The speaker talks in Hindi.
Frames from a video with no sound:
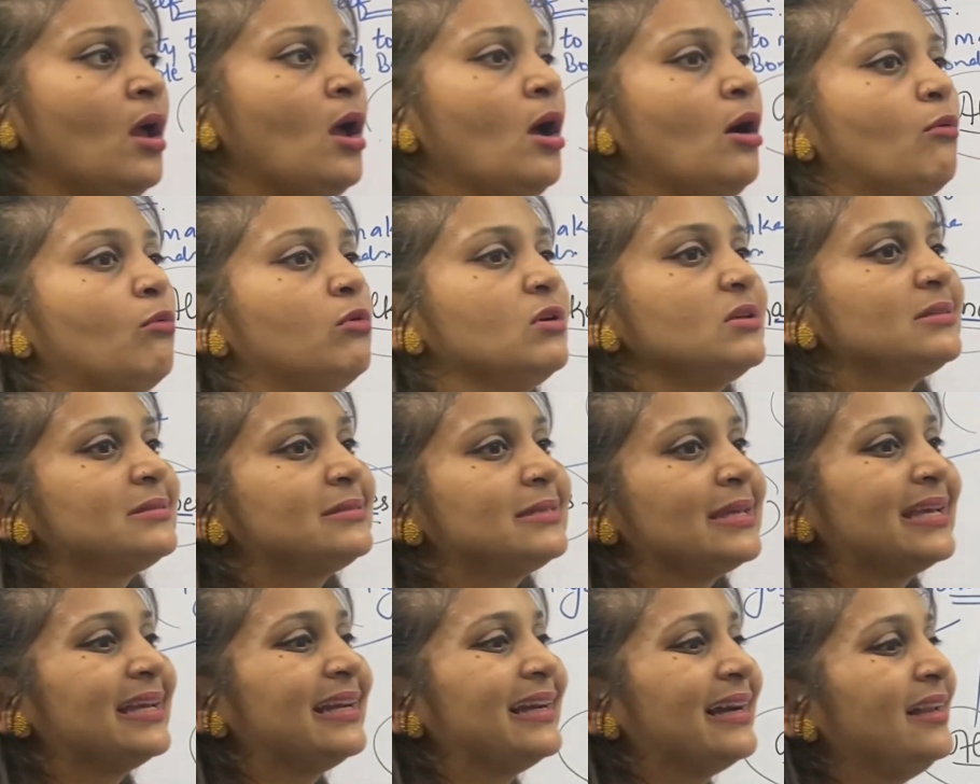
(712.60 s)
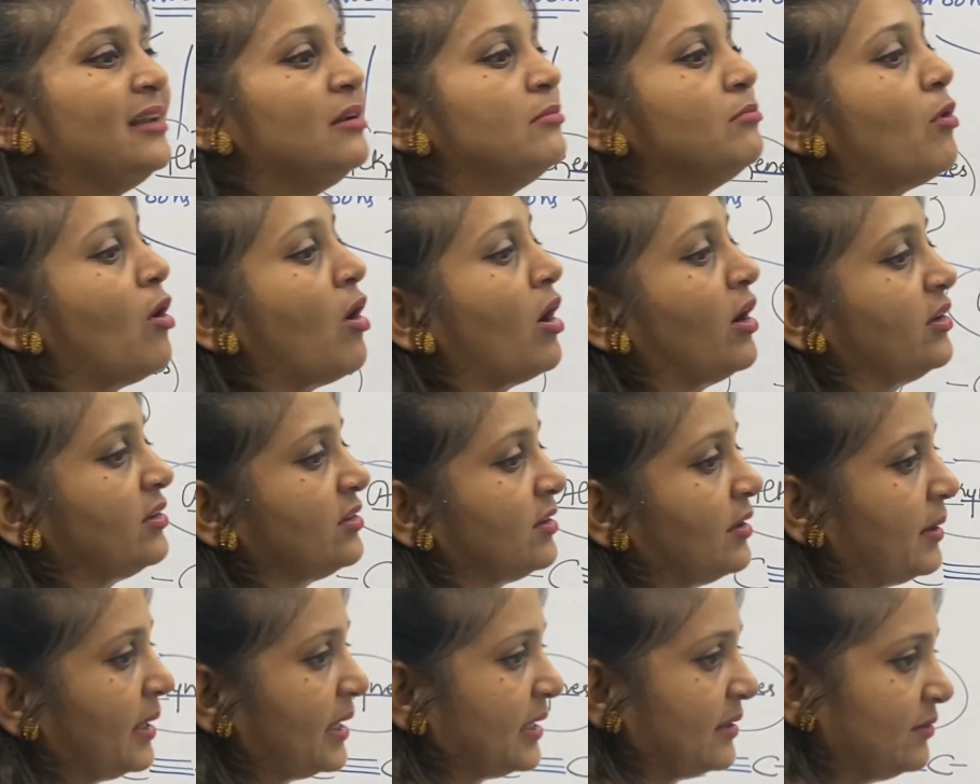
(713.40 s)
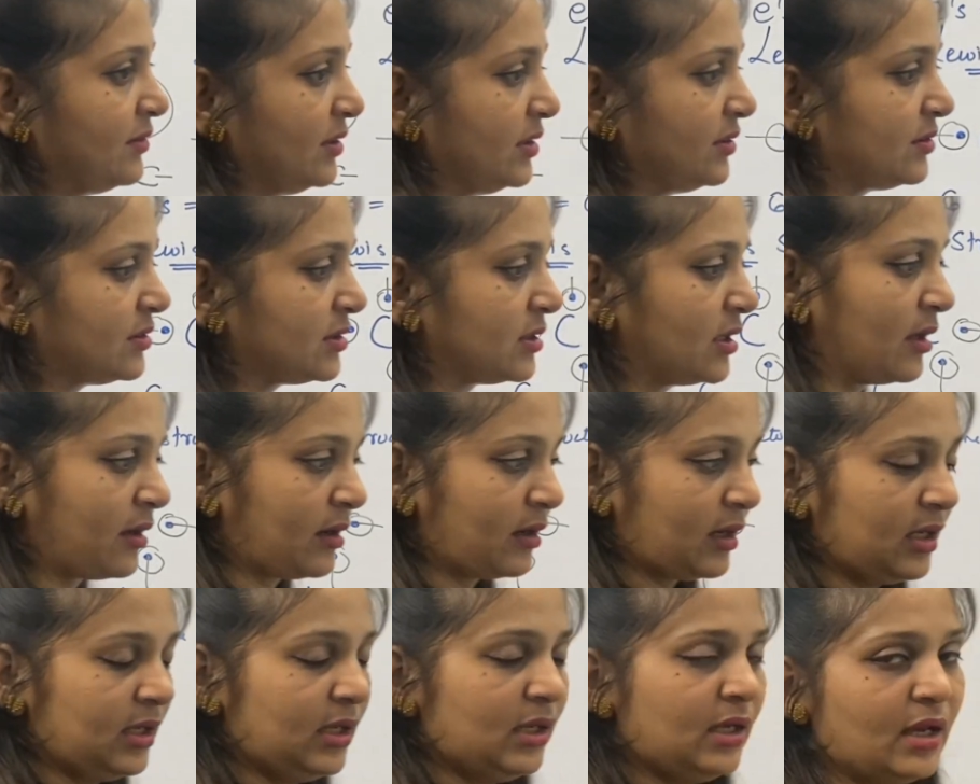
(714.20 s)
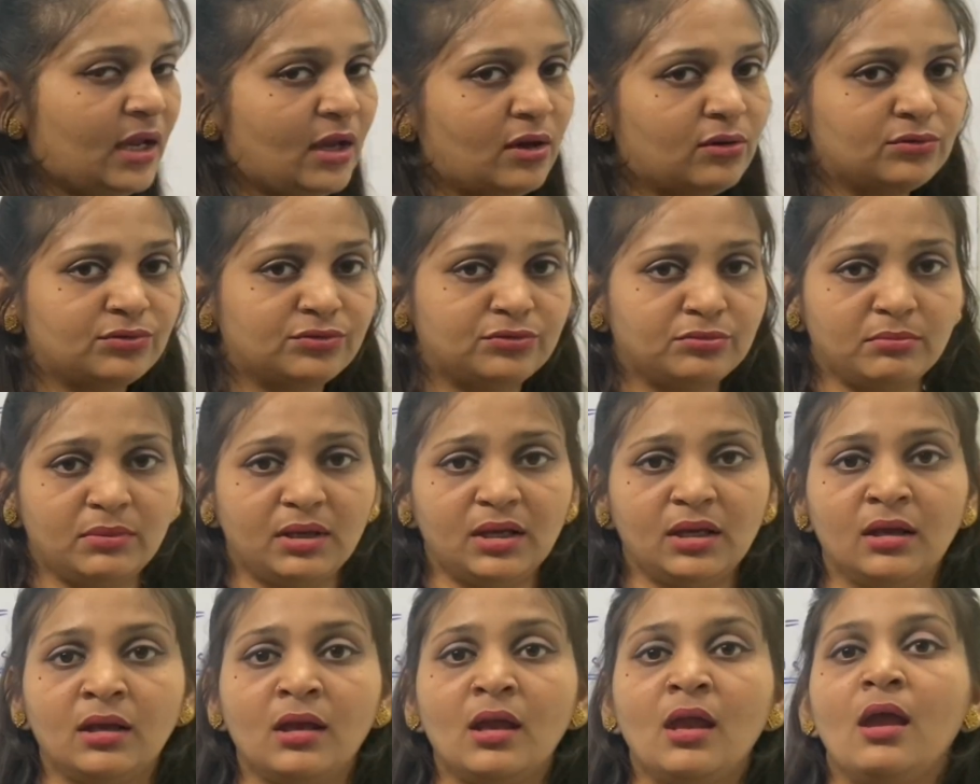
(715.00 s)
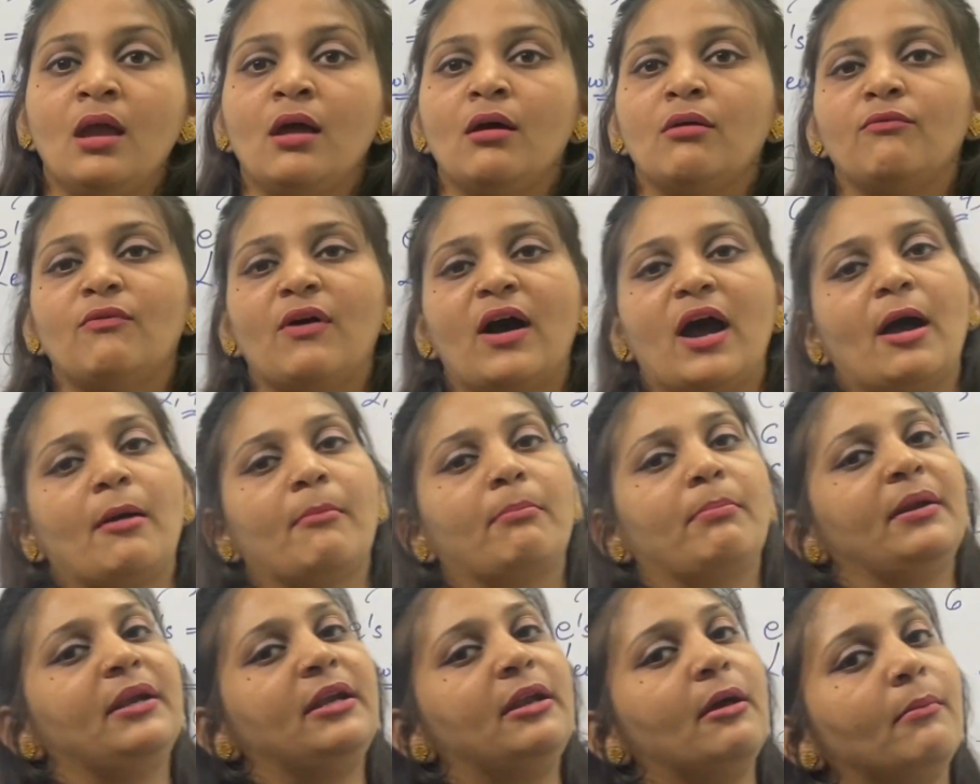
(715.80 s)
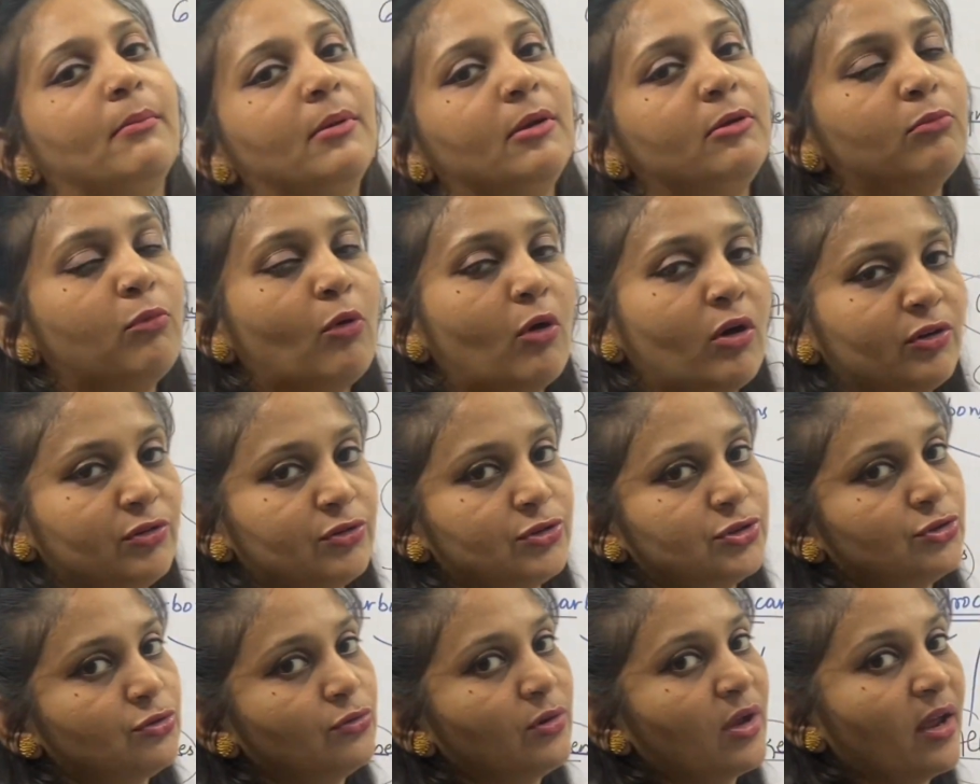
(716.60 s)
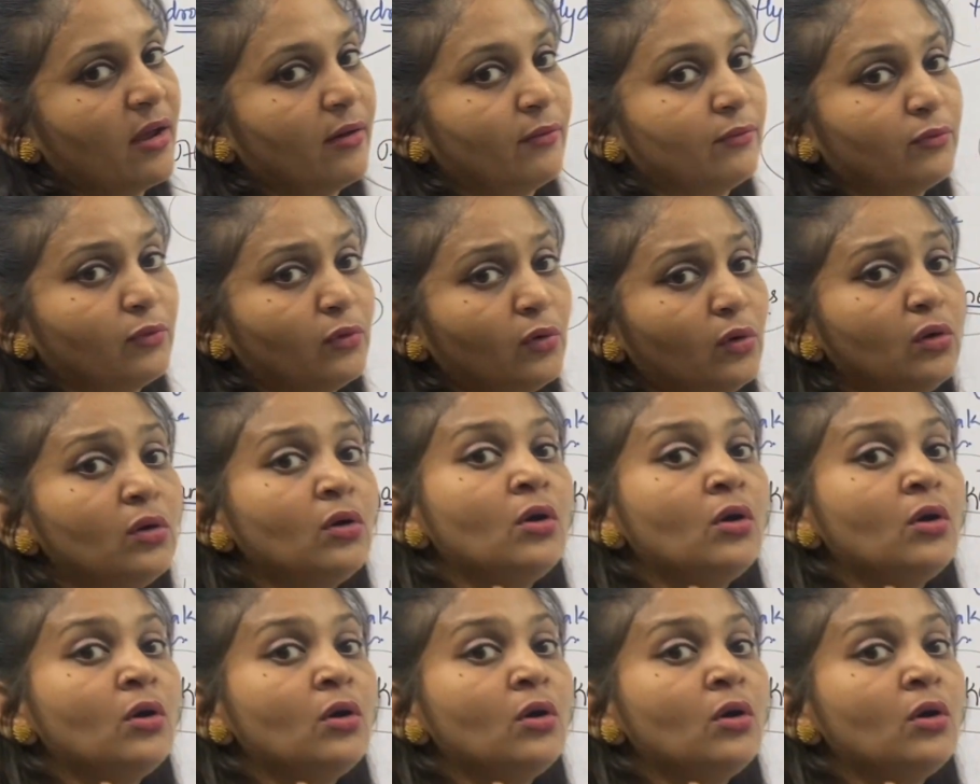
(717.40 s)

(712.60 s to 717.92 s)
वो सिंगल बॉन्ड्स एग्जिस्ट कर रही है उसमें वहाँ पे डबल बॉन्ड्स जो हैं वो